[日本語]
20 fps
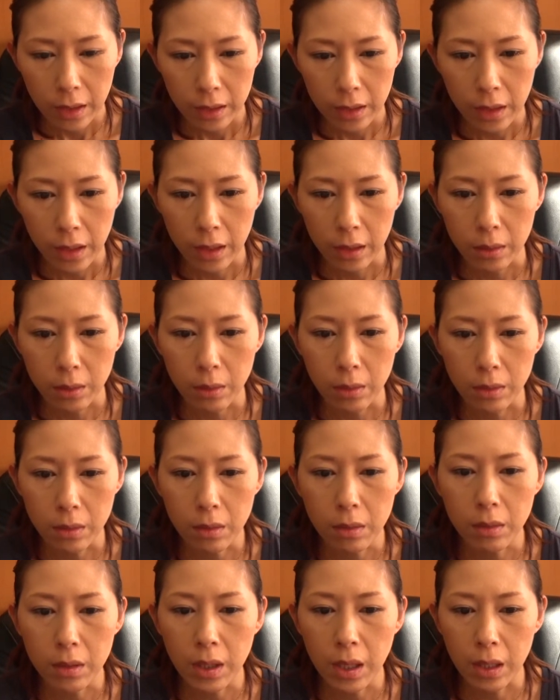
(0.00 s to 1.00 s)
で、えっと、
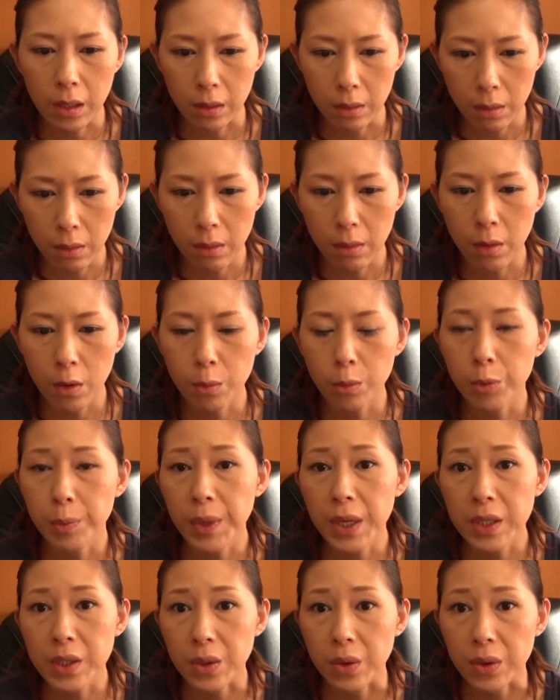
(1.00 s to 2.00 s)
当店の
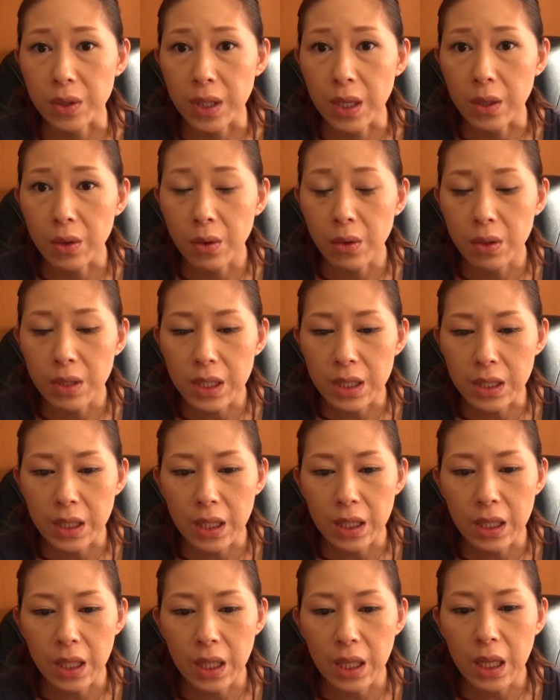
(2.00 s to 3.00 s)
ホームページを参考にし
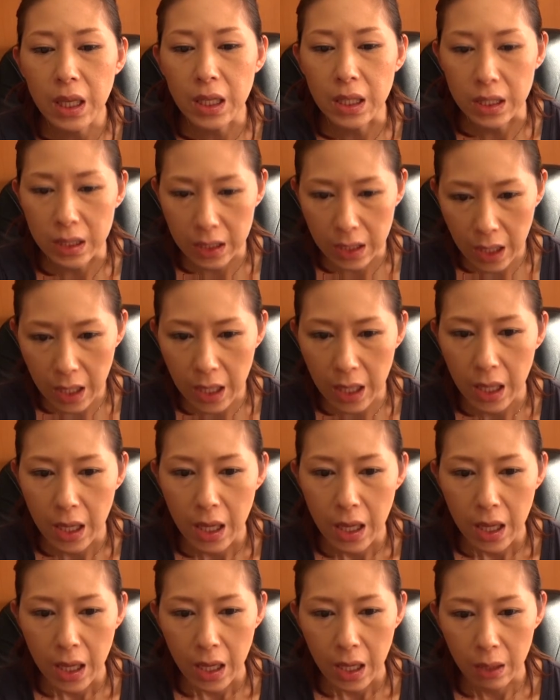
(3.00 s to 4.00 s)
ていただいて、
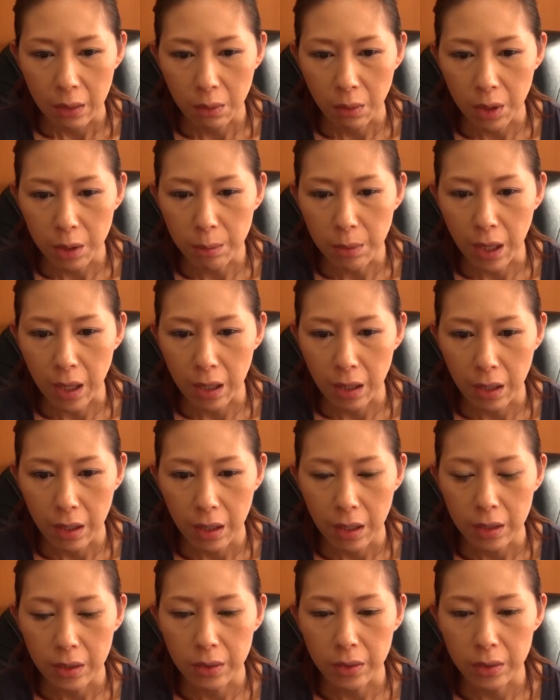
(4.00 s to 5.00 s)
えっと、今
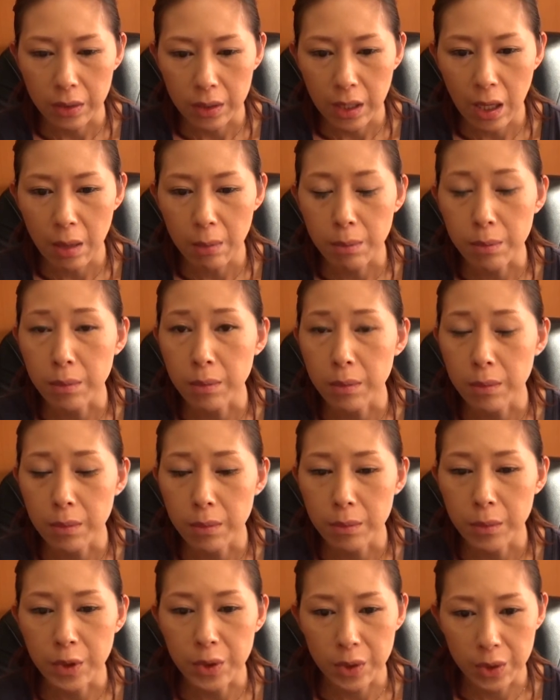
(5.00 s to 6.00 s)
言った
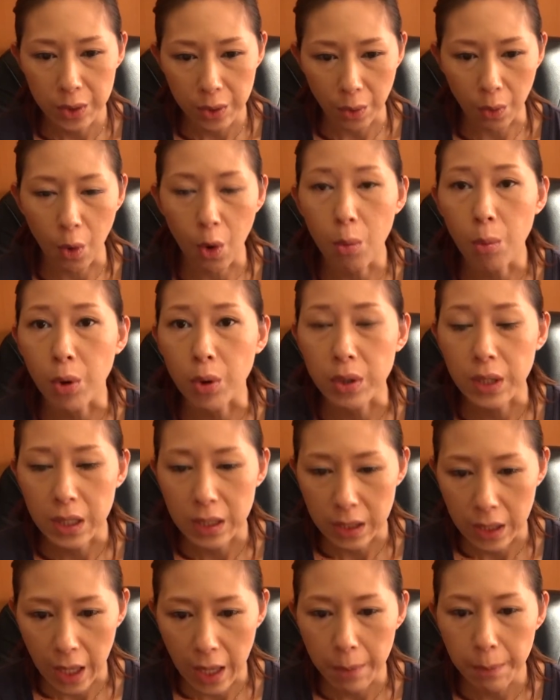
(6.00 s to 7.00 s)
6つの項目で
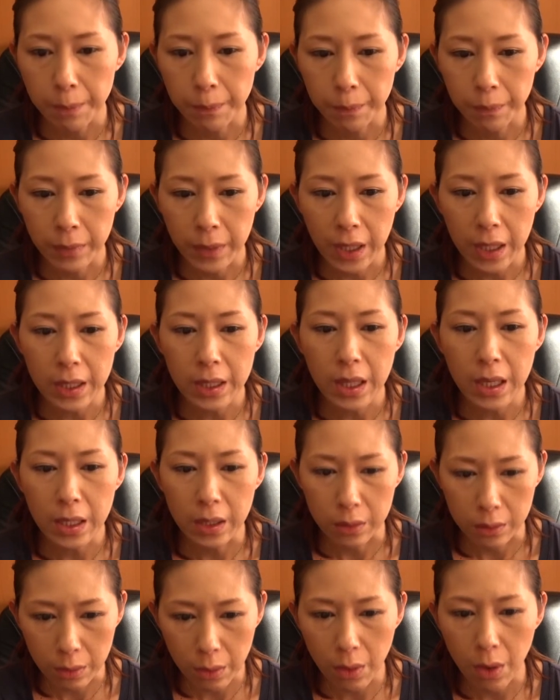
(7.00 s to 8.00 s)
すね。がな
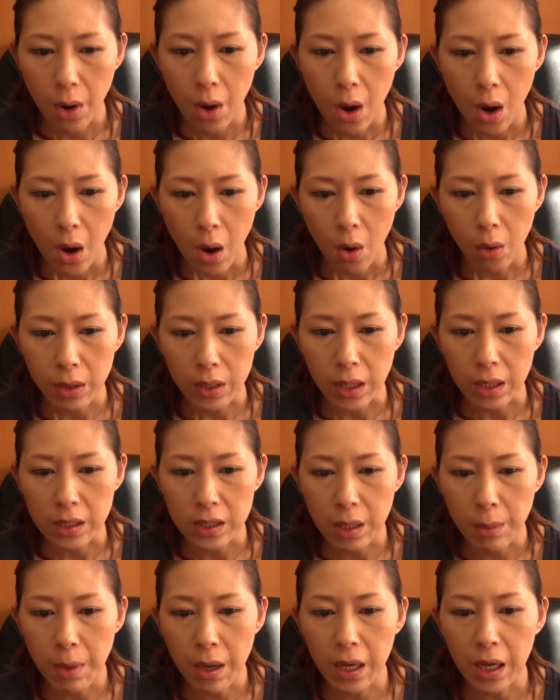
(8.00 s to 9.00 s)
いと、お客
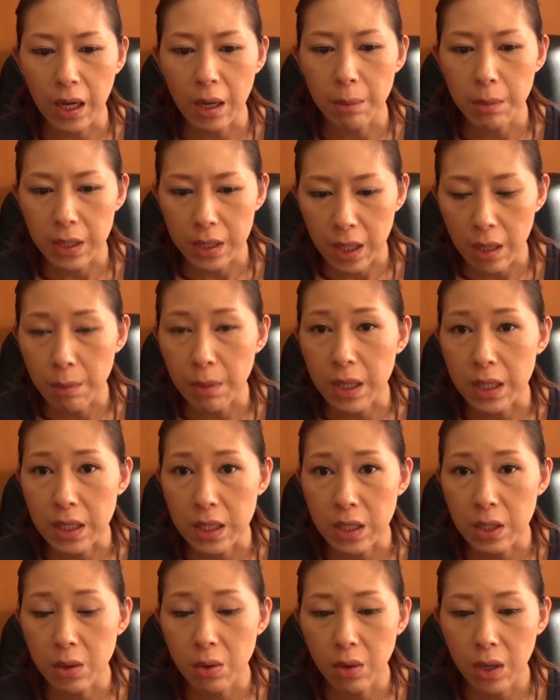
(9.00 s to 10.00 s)
様から見て、まあ、
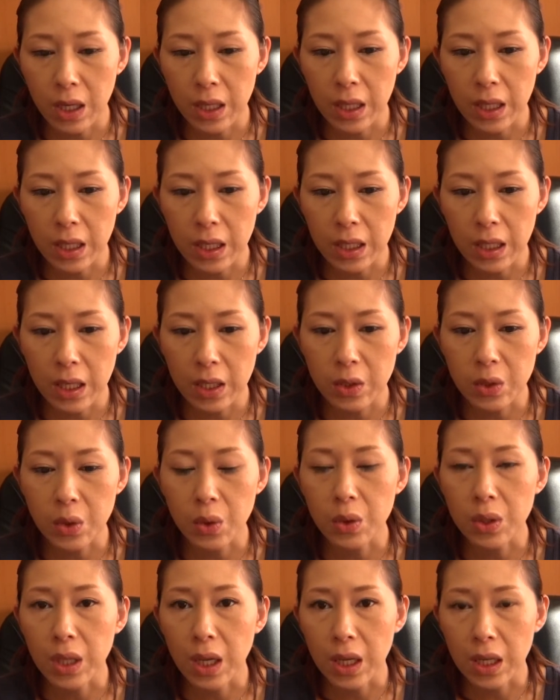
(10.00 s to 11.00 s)
信用ができない
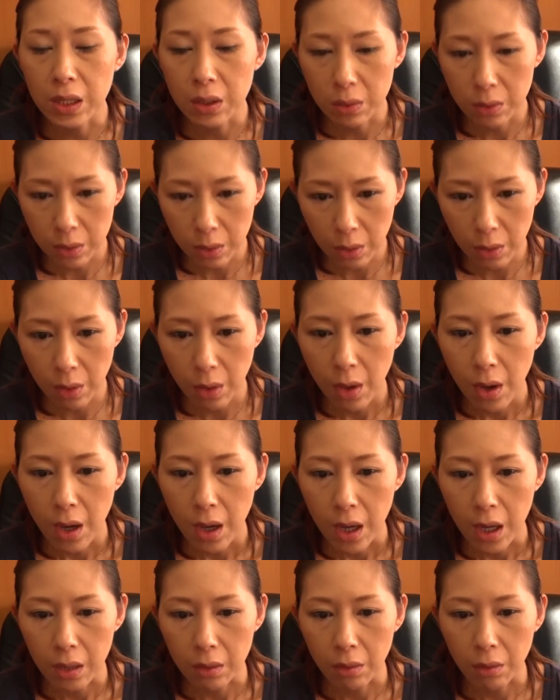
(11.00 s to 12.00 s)
状態と、
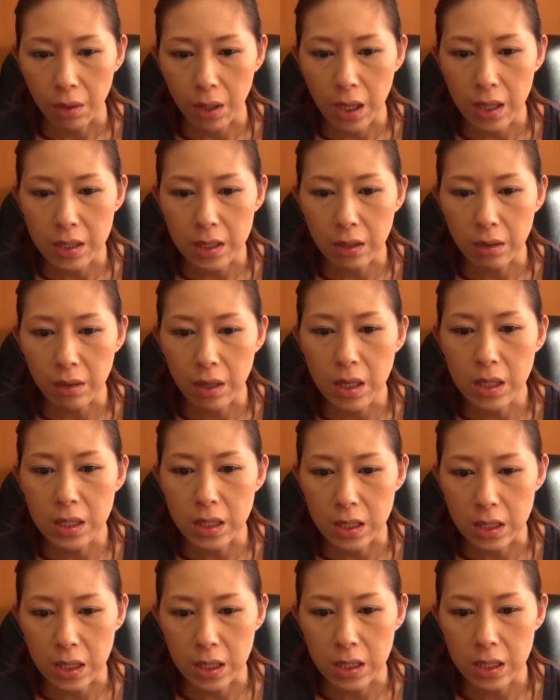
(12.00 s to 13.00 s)
えっと、検索
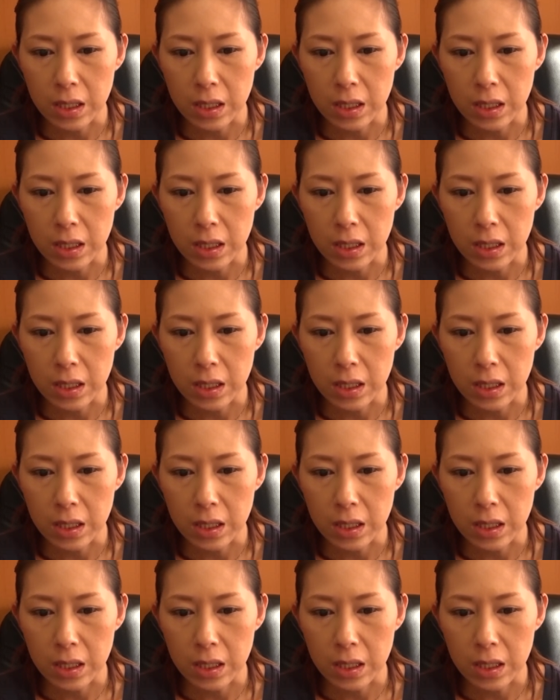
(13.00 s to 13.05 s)
エンジンに